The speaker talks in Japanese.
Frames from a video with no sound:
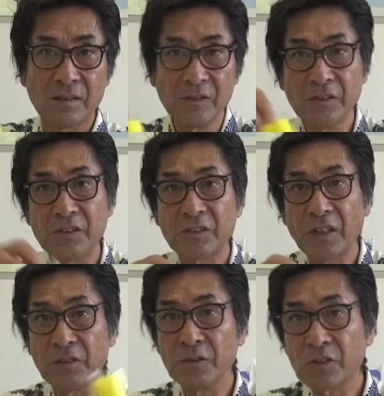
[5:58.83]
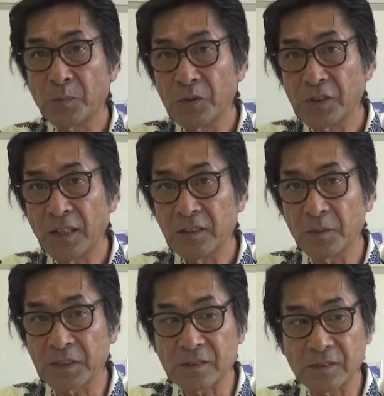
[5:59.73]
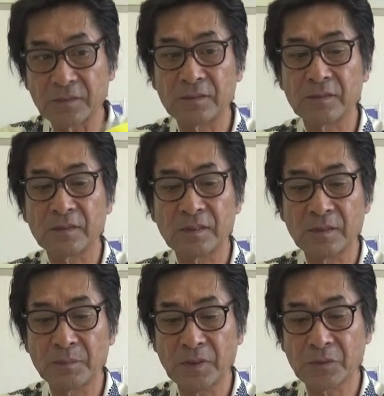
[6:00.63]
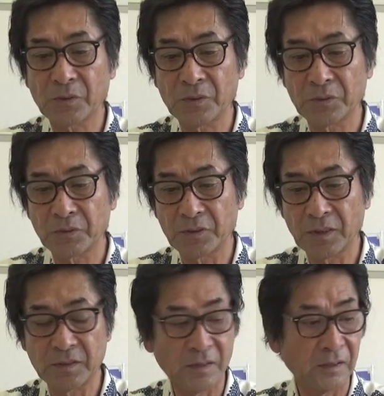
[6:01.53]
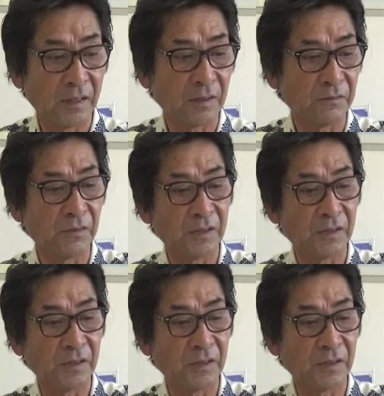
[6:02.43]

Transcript: 塗り付け用のスポンジが入ってますまずこれを取り出していただくん